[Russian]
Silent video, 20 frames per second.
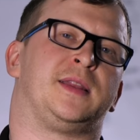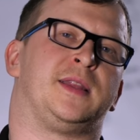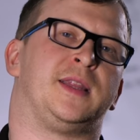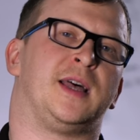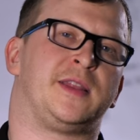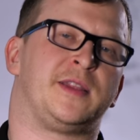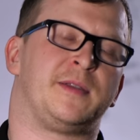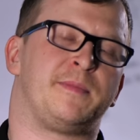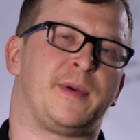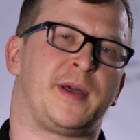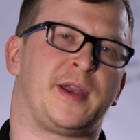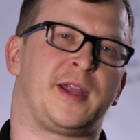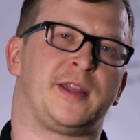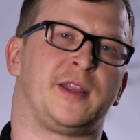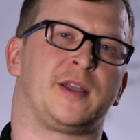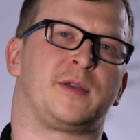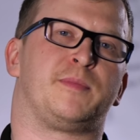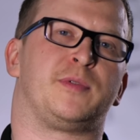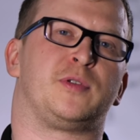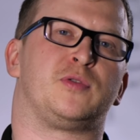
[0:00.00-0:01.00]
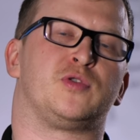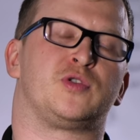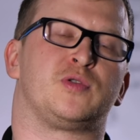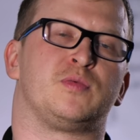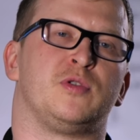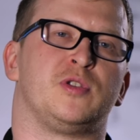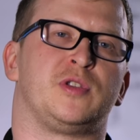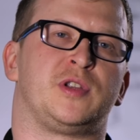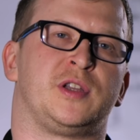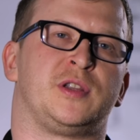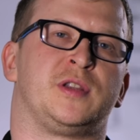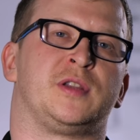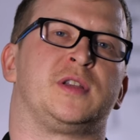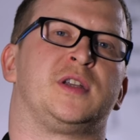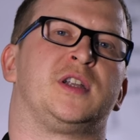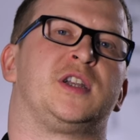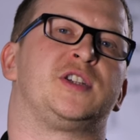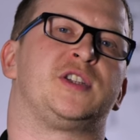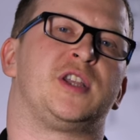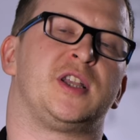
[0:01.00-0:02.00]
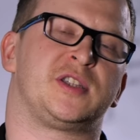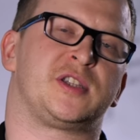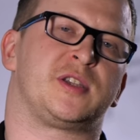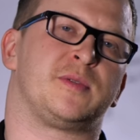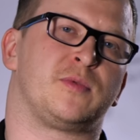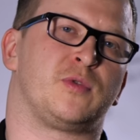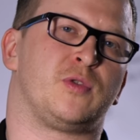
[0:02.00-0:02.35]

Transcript: Данный порядок предусмотрен Гражданским